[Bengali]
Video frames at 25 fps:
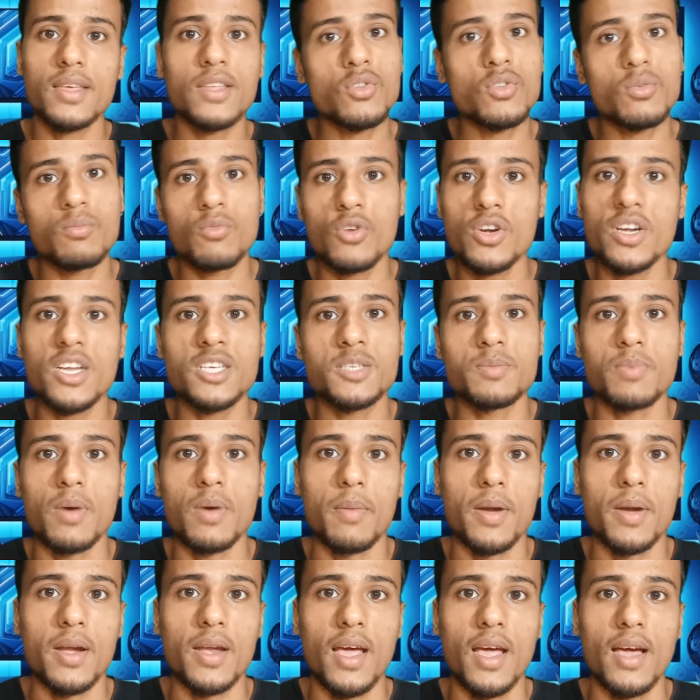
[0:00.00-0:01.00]
কিন্তু মনিটাইজ
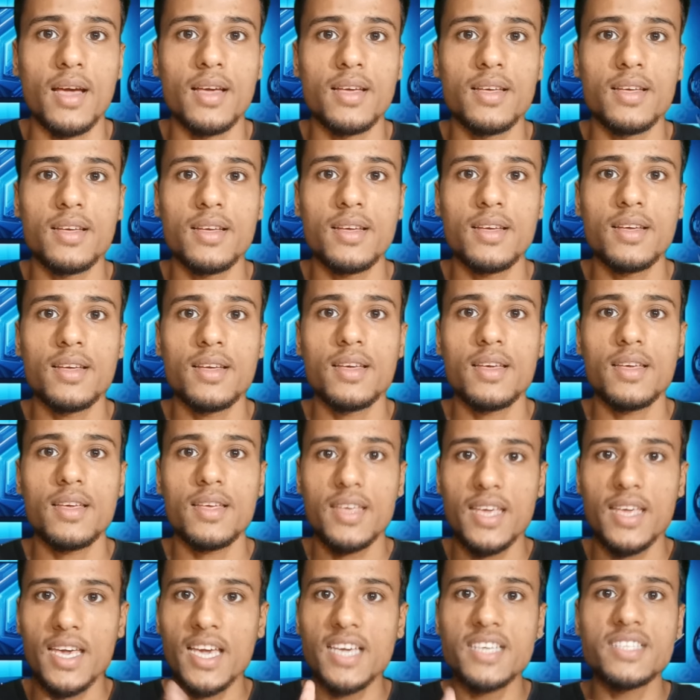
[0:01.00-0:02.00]
পাবেন না
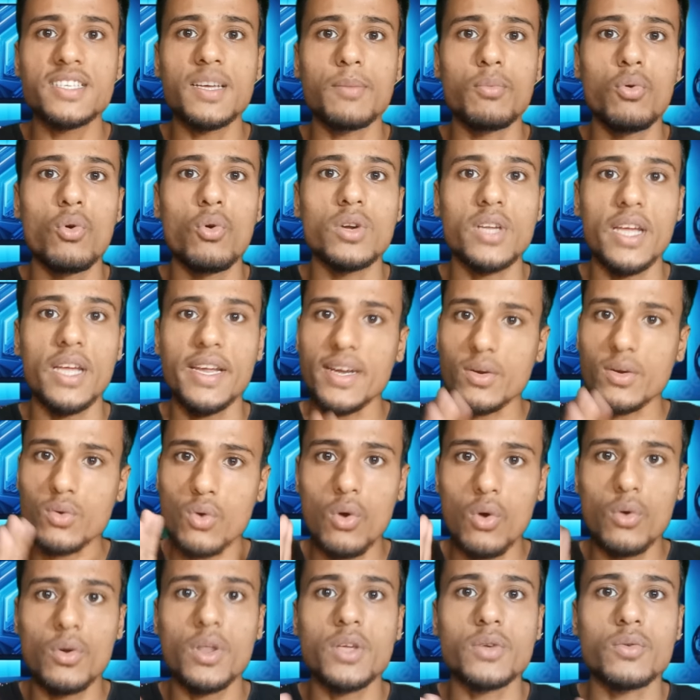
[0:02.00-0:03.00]
এই যে ভুলটা এটা
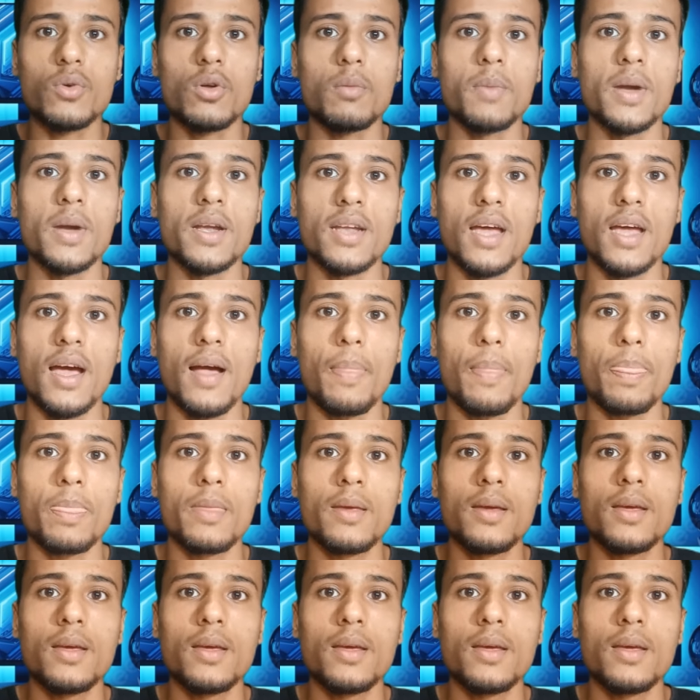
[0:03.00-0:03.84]
কখনোই করবেন না